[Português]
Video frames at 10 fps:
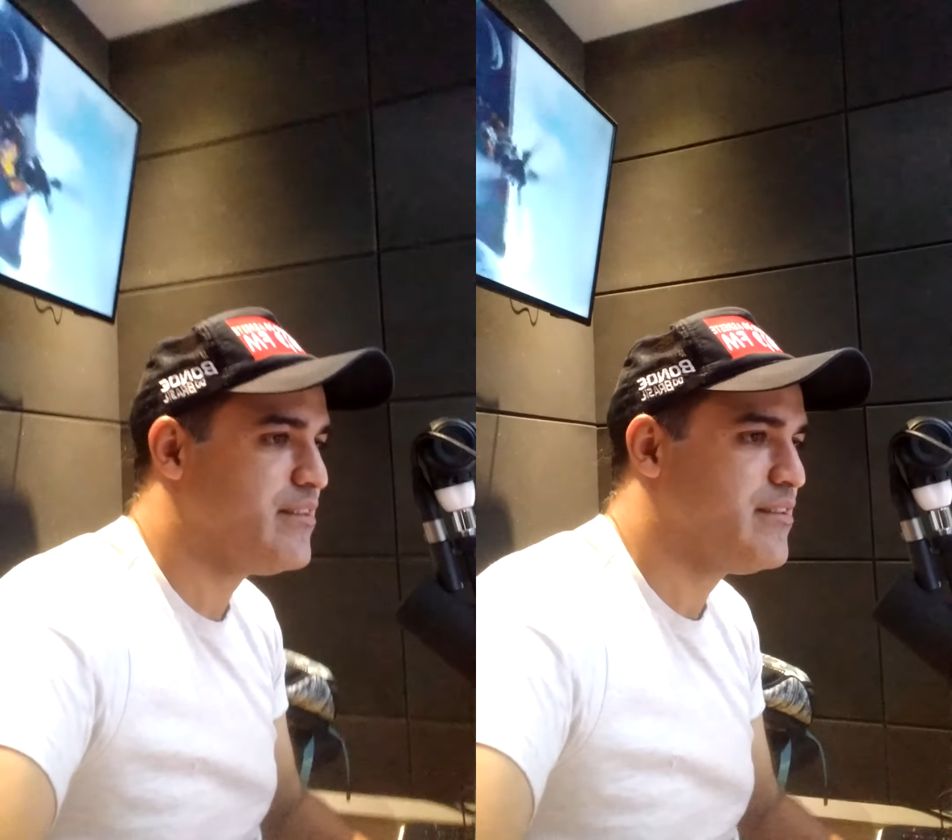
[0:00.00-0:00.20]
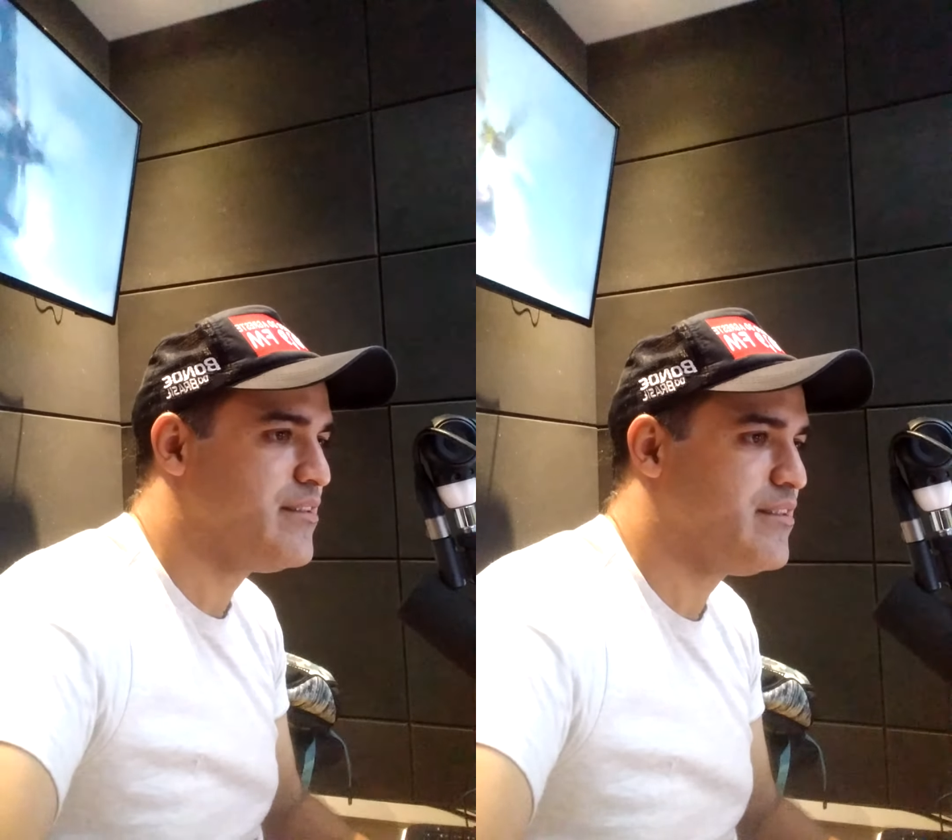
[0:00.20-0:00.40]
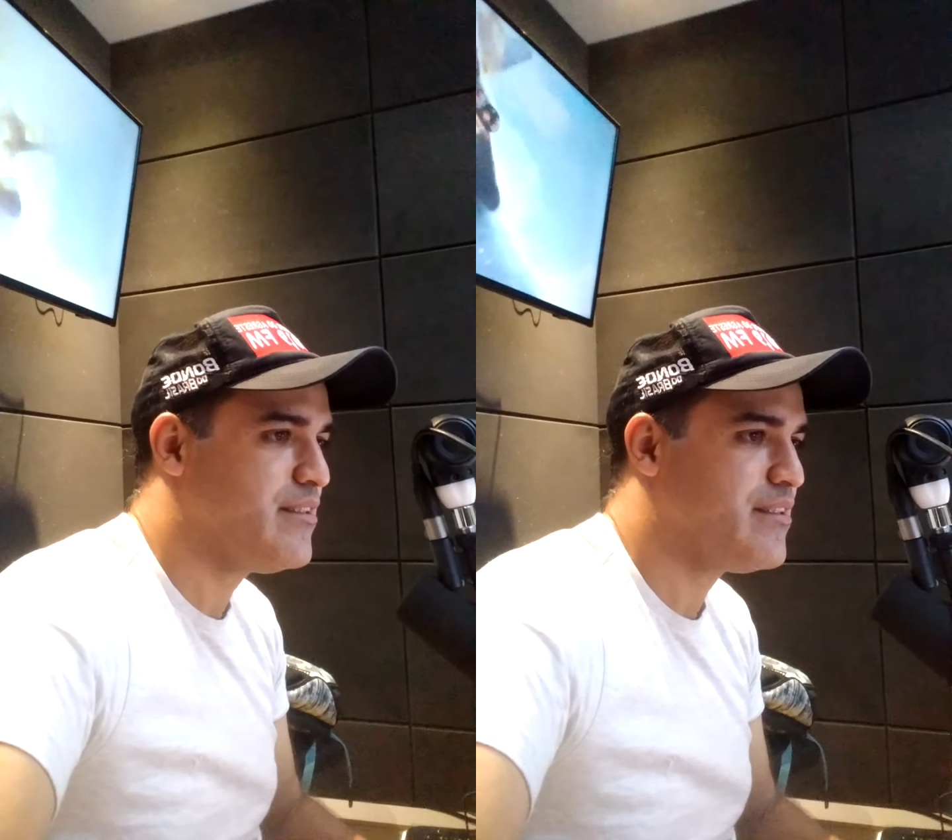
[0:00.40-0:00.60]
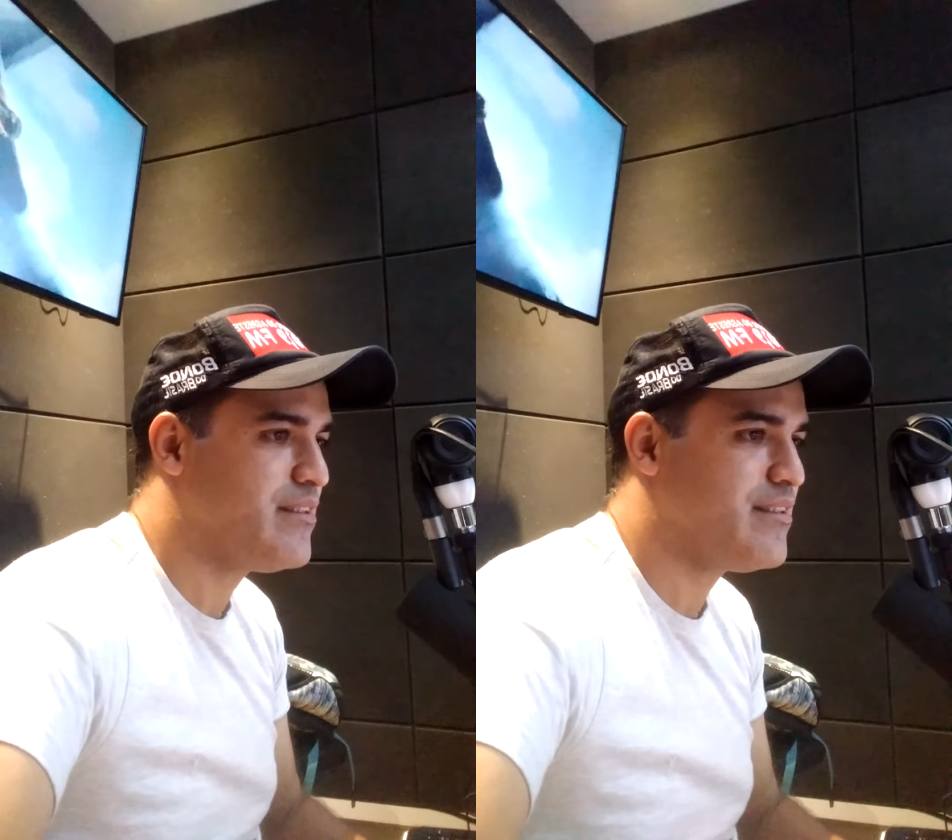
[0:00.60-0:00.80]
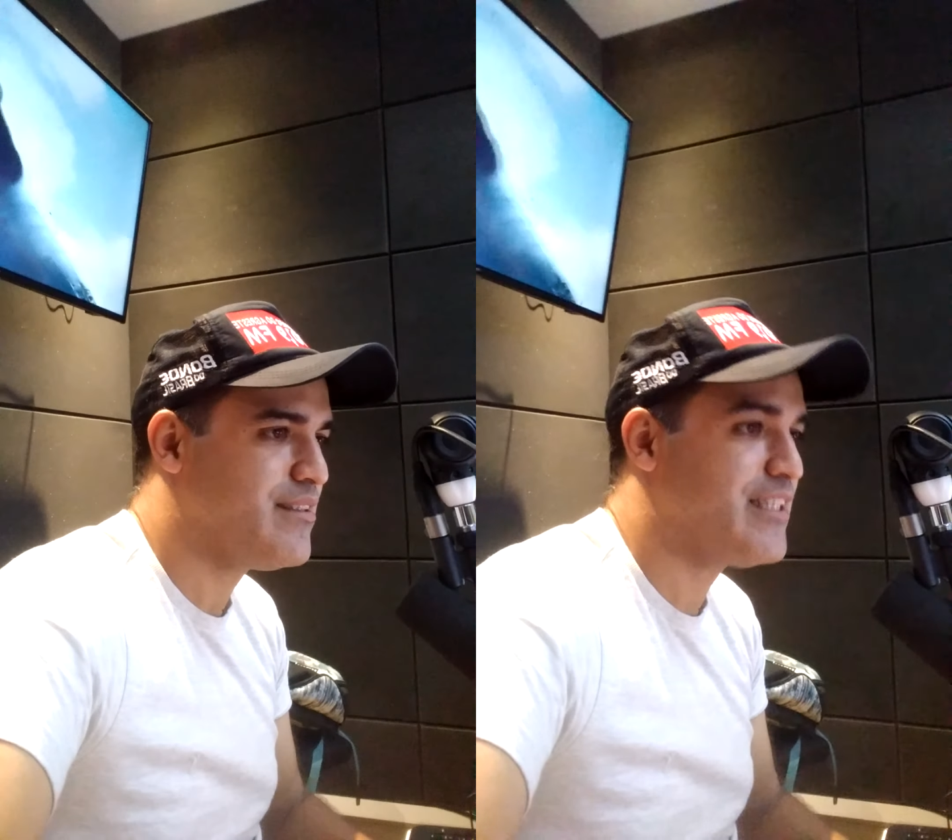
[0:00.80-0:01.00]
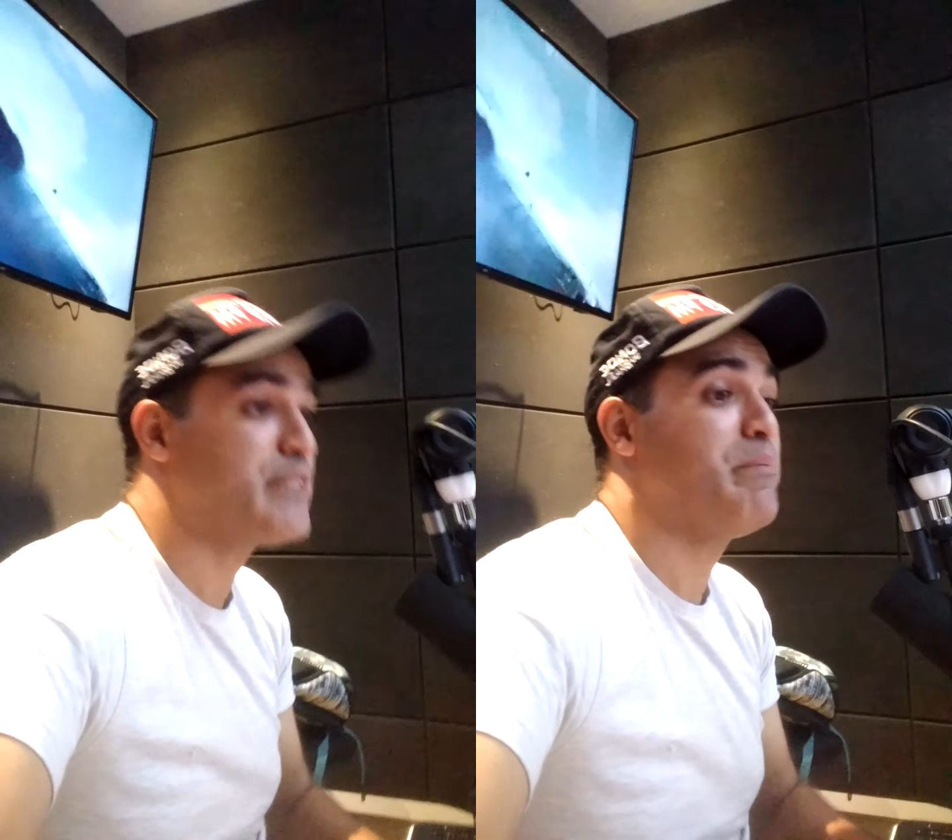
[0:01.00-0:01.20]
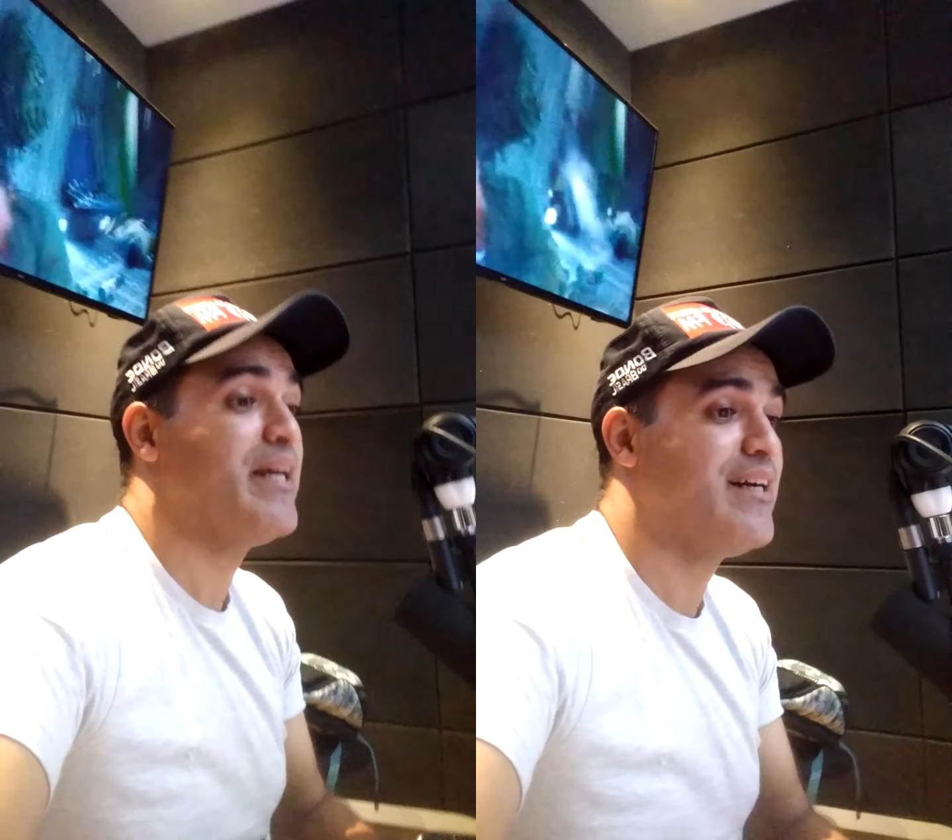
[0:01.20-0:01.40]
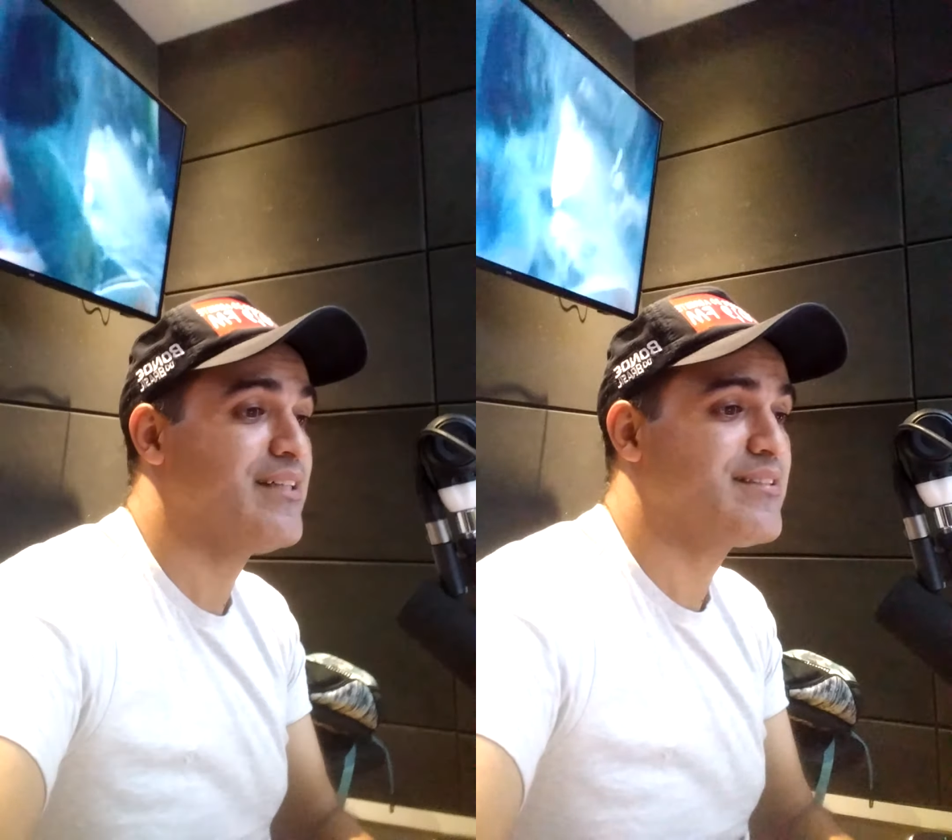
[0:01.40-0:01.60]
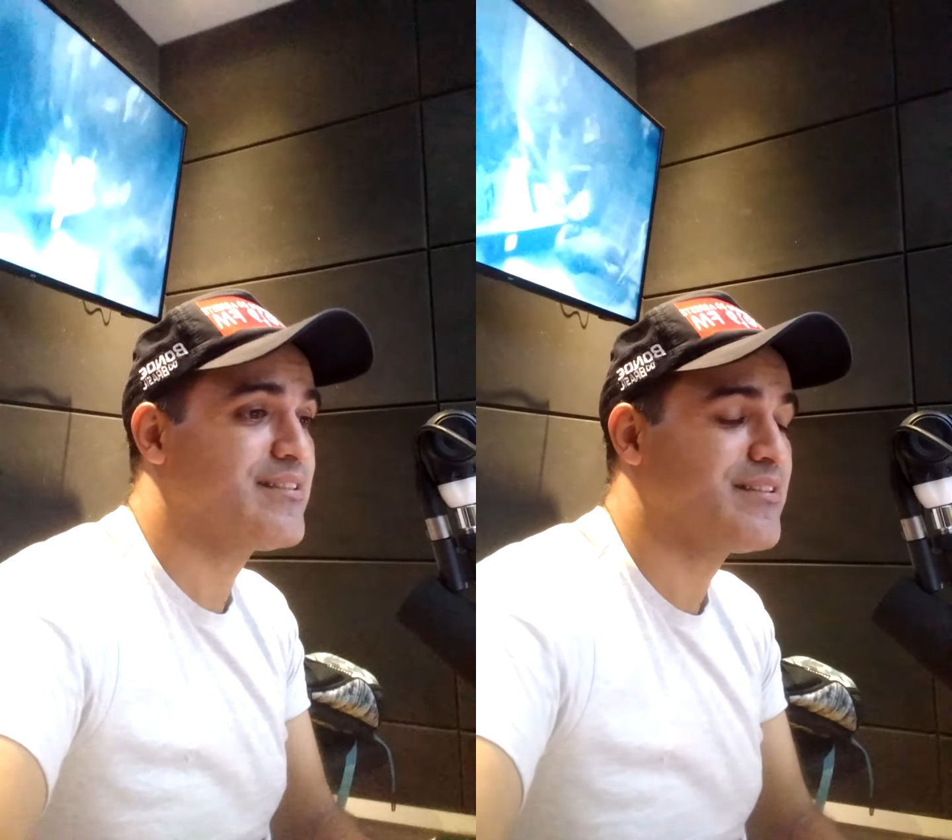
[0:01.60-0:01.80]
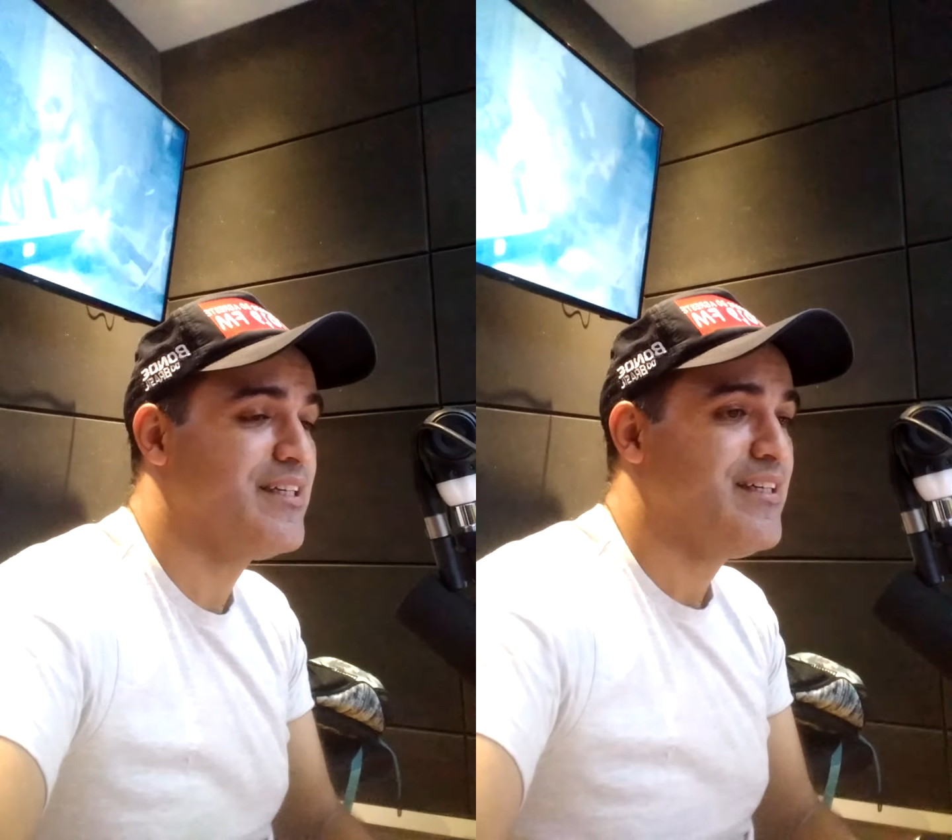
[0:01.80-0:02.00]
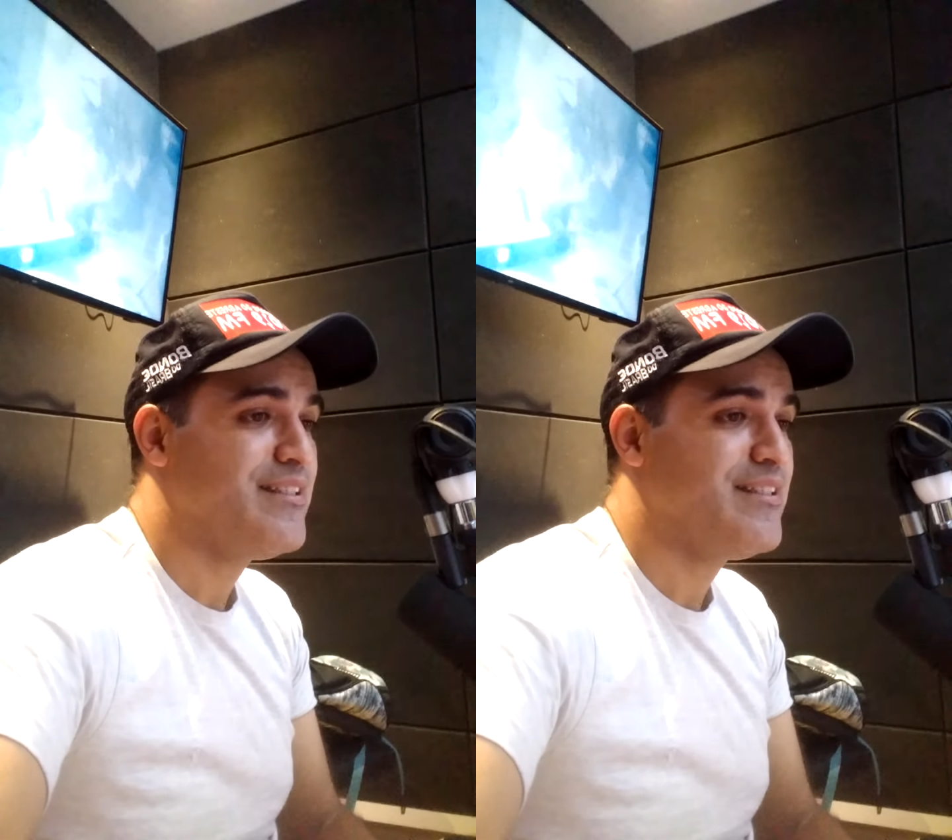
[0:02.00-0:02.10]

de, de esperanças,